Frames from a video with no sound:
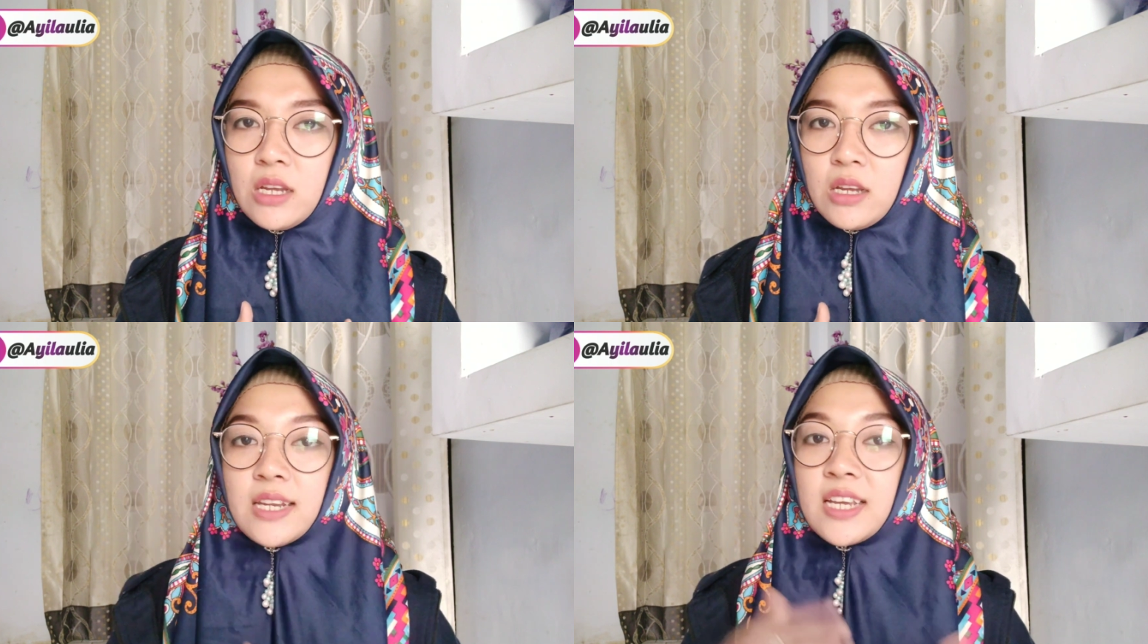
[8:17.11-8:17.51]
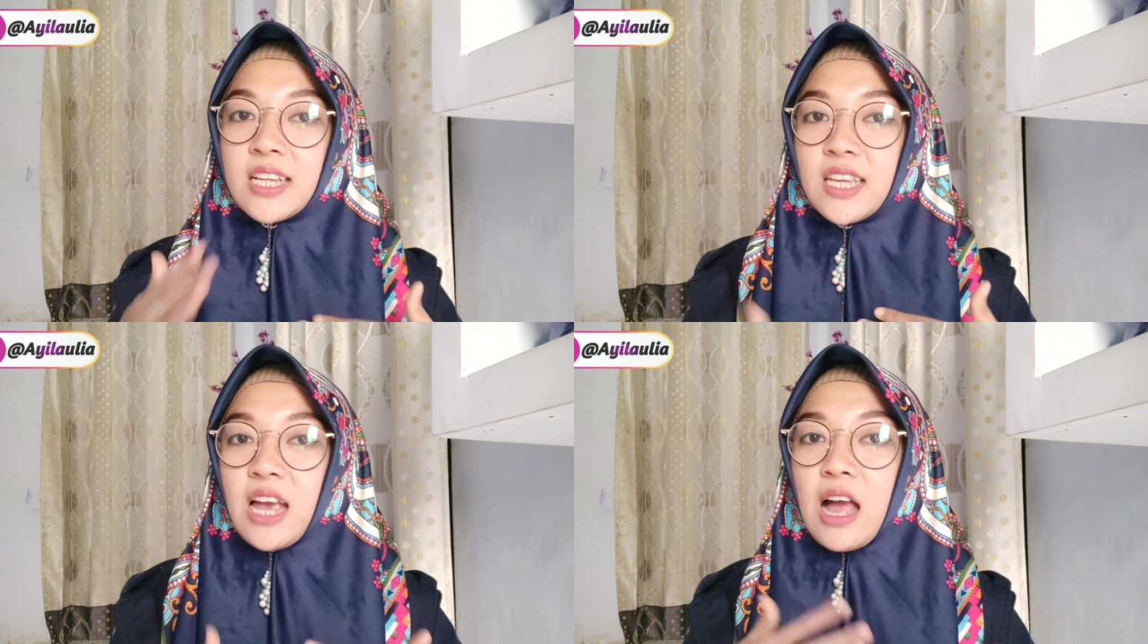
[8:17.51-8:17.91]
Jadi
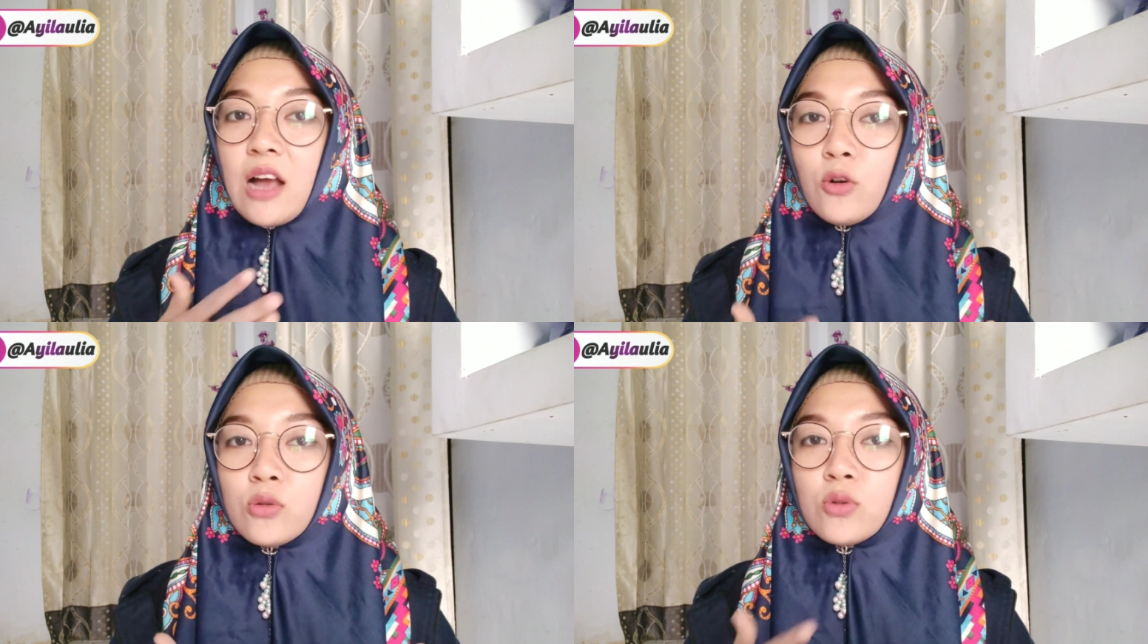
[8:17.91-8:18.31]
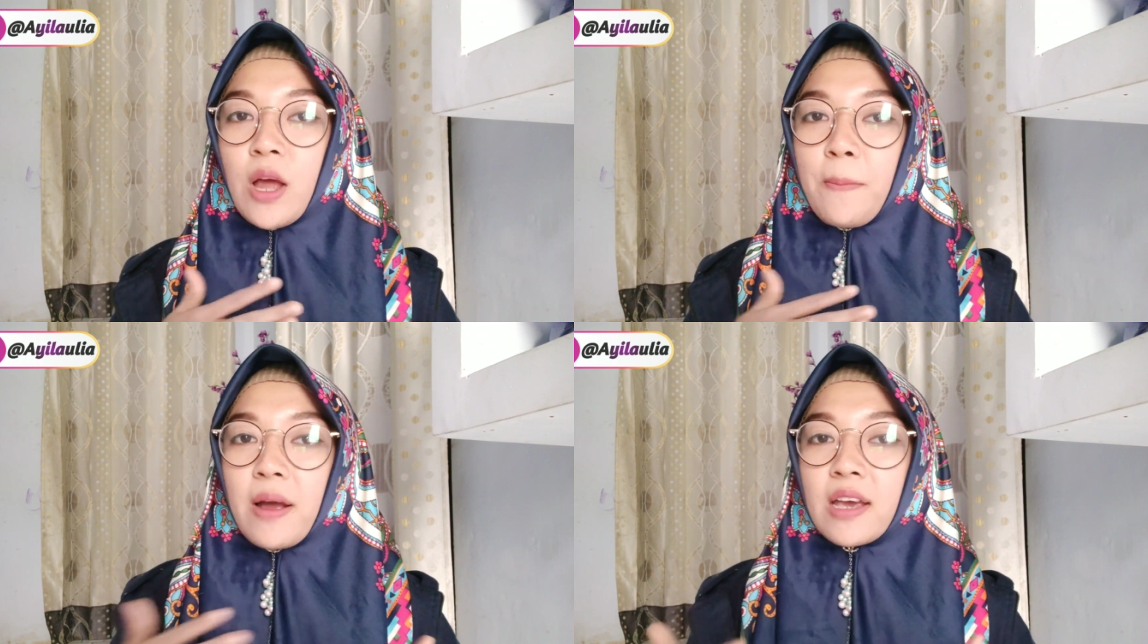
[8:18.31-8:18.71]
ketika aku
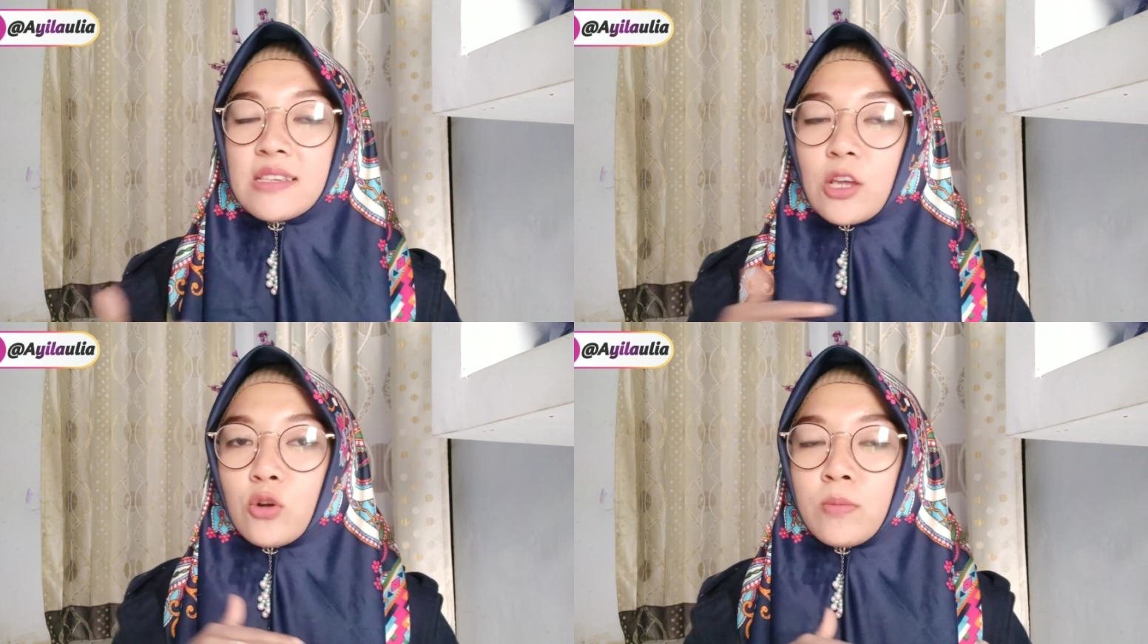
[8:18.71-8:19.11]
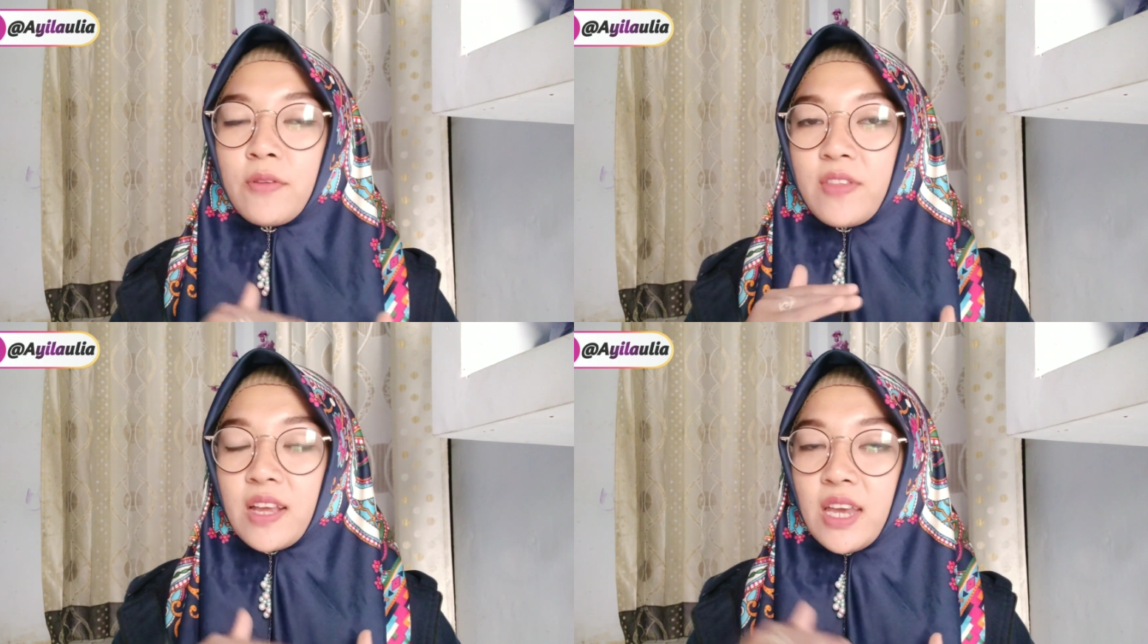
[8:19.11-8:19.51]
sudah pakai serum
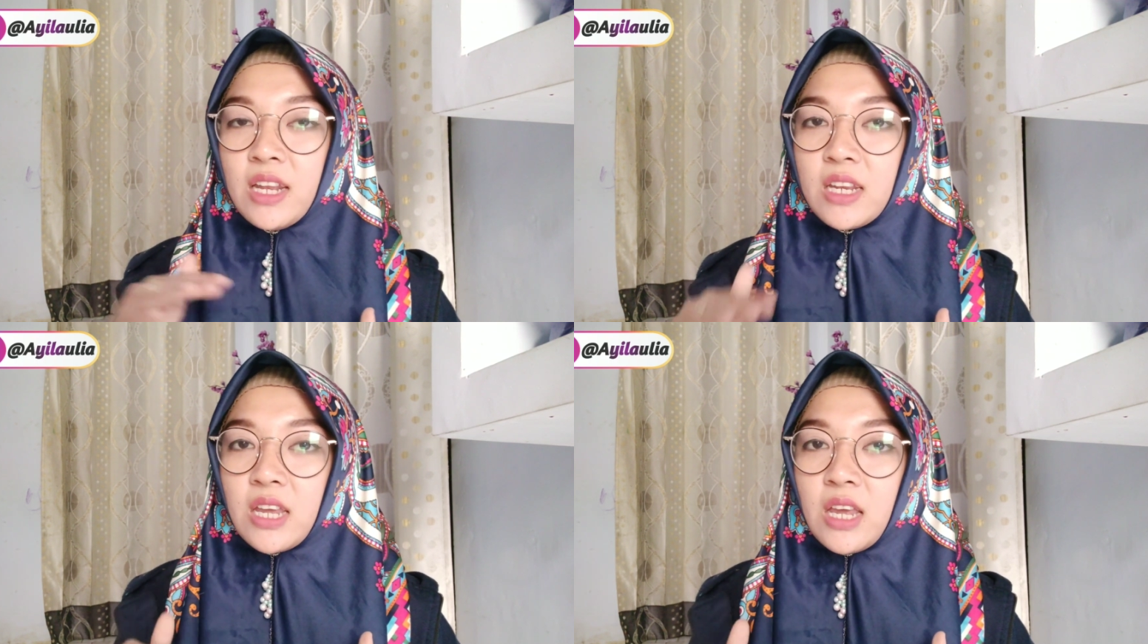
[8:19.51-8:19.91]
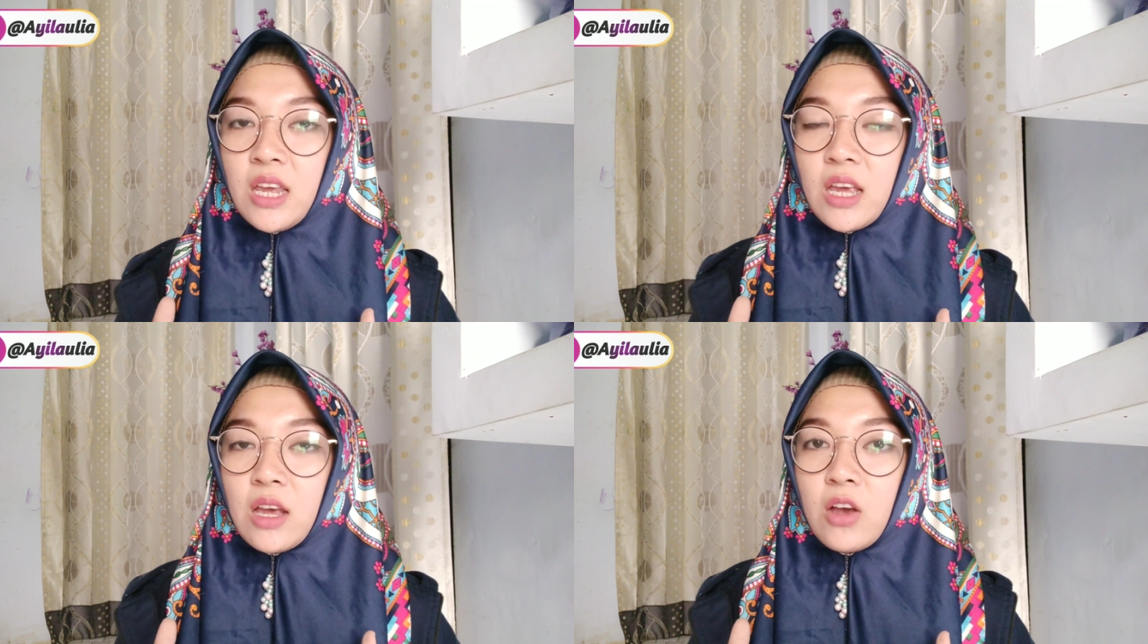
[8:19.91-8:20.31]
lifting
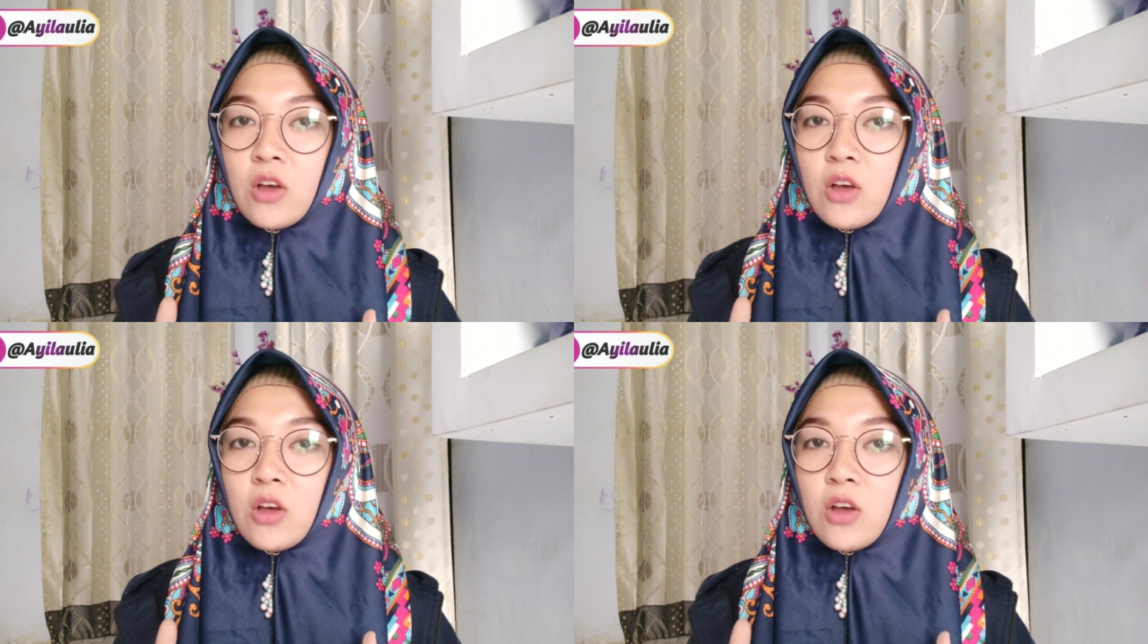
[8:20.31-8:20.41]
ini,